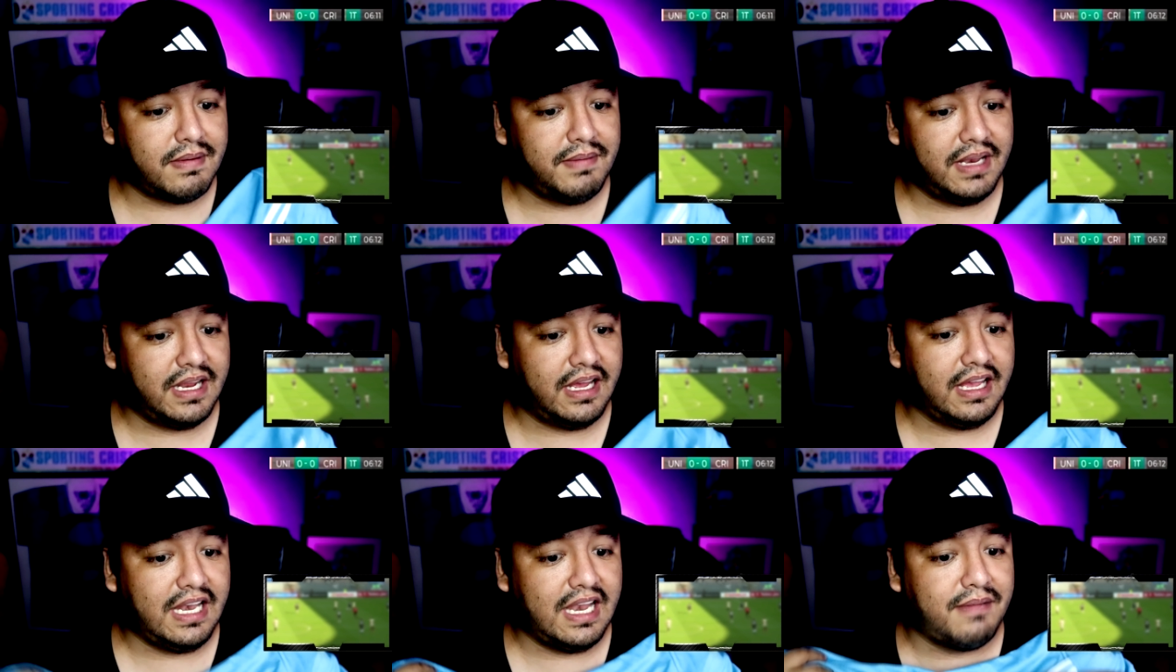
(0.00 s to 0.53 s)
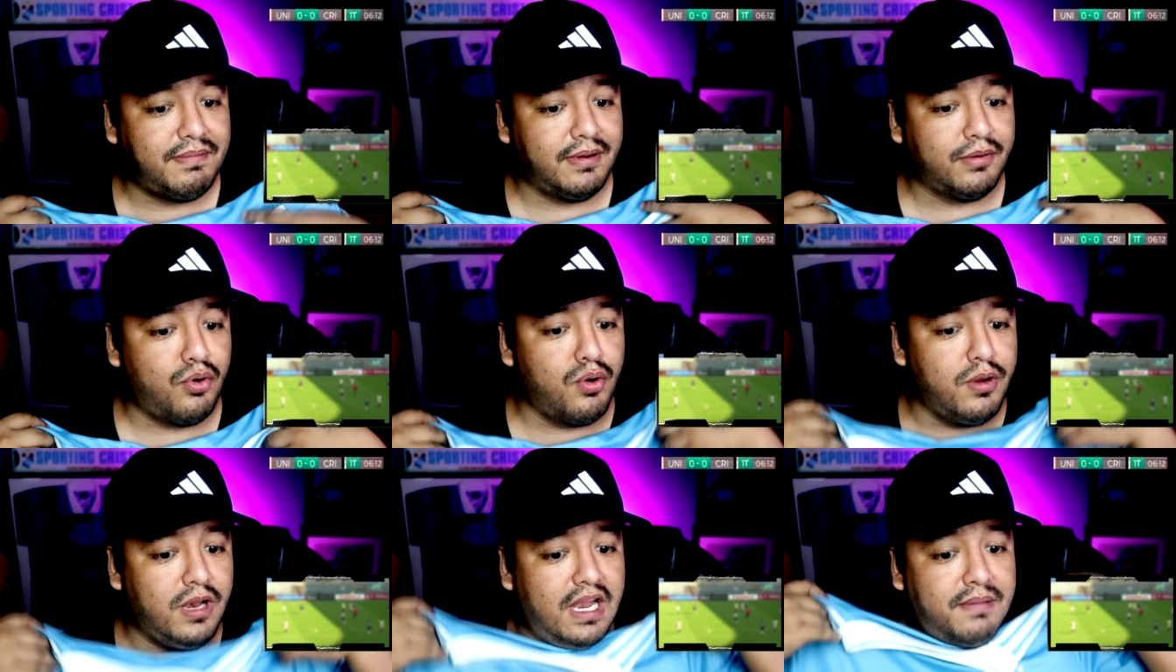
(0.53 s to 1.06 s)
mira en la...
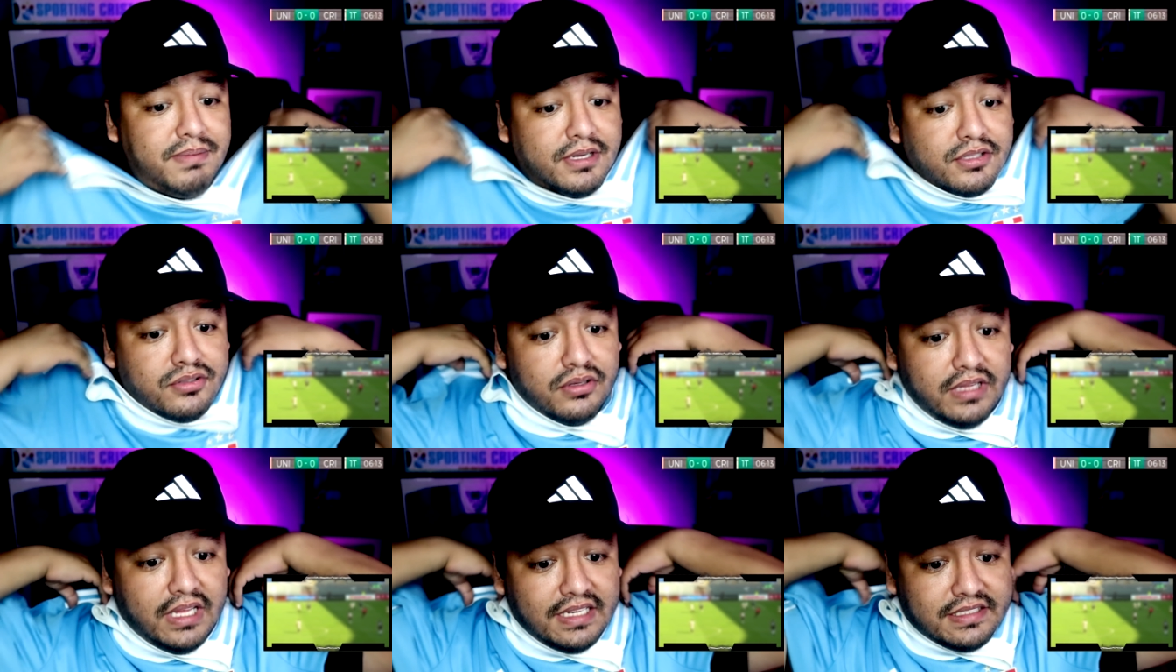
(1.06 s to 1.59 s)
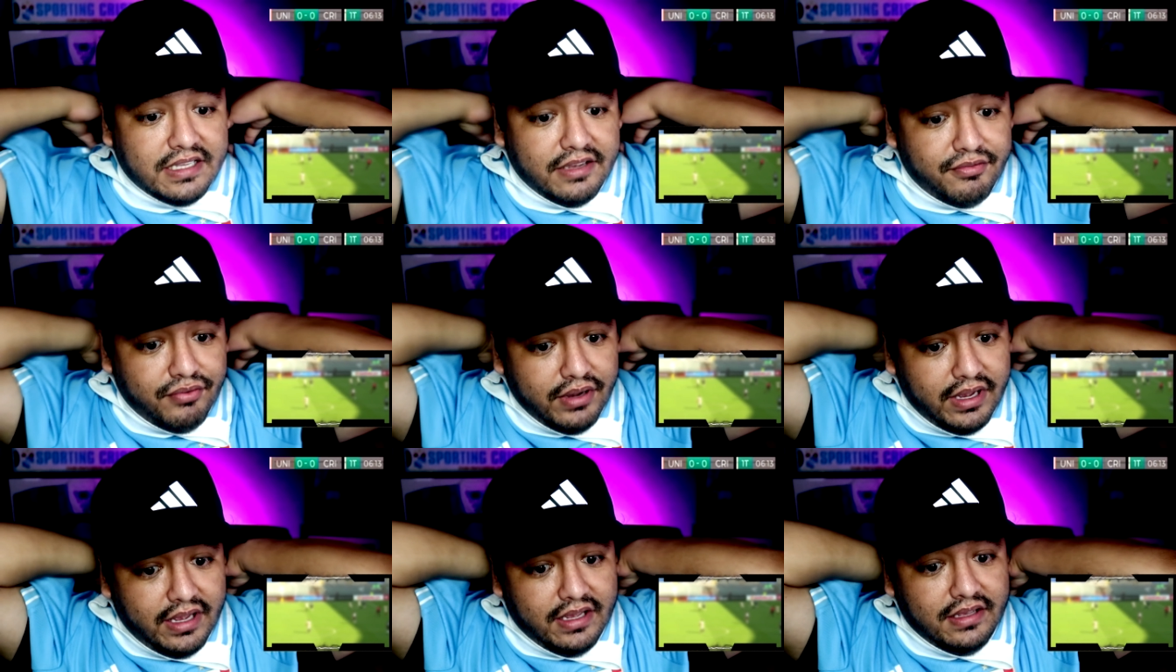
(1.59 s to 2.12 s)
Uy, la personal se
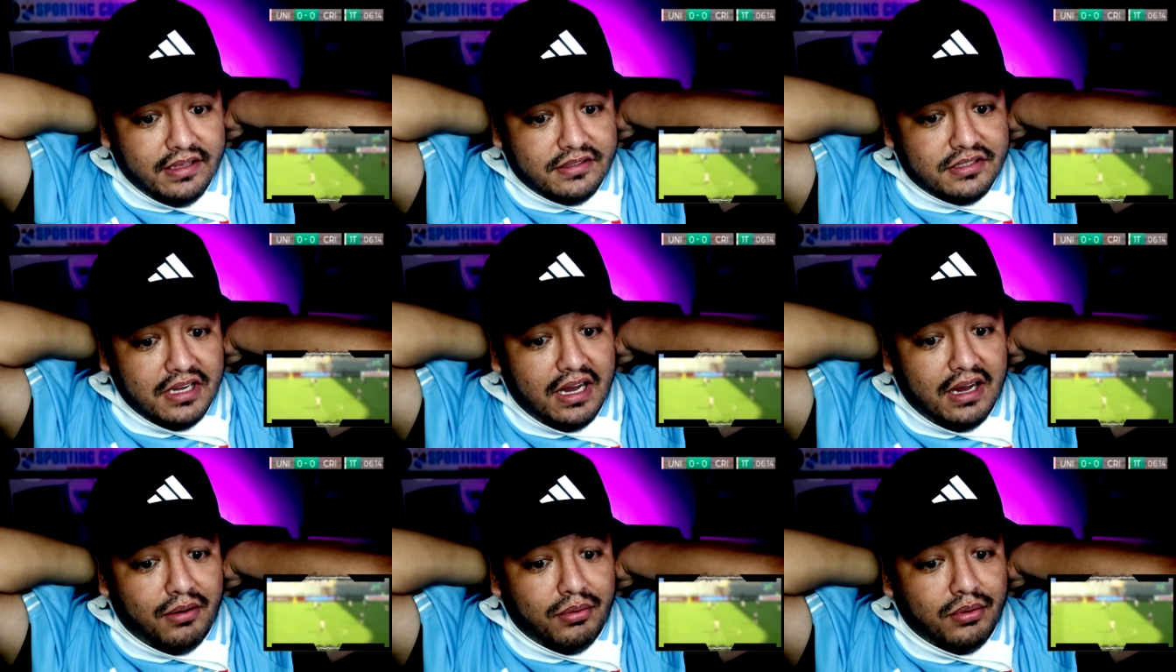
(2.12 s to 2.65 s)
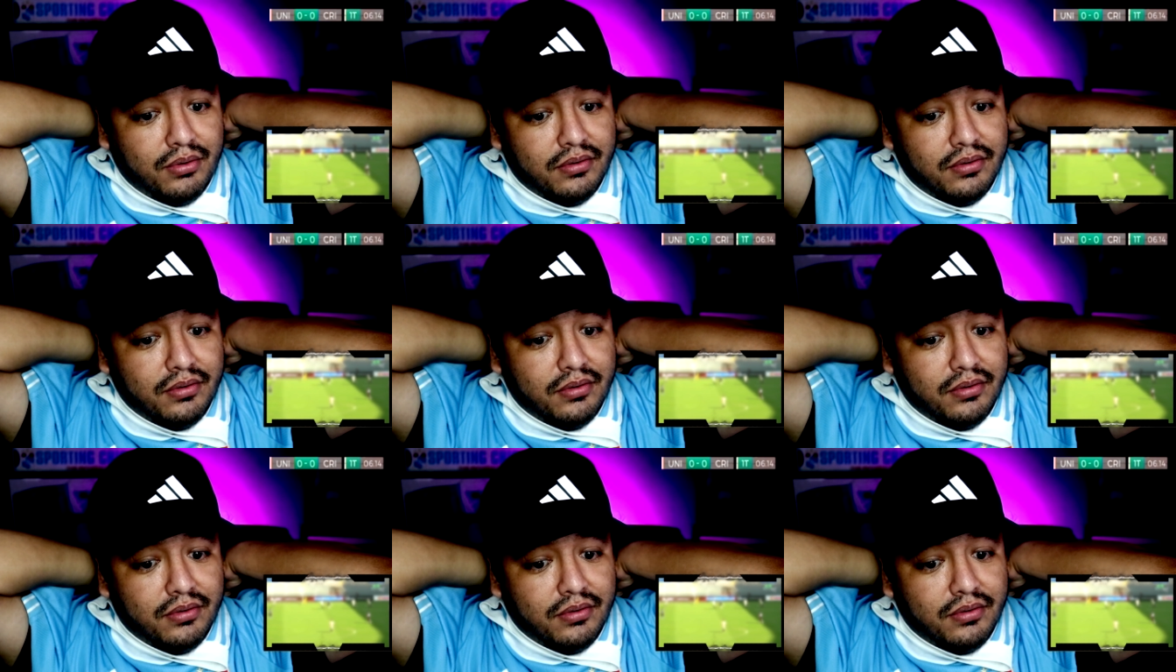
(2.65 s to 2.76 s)
fue y chao.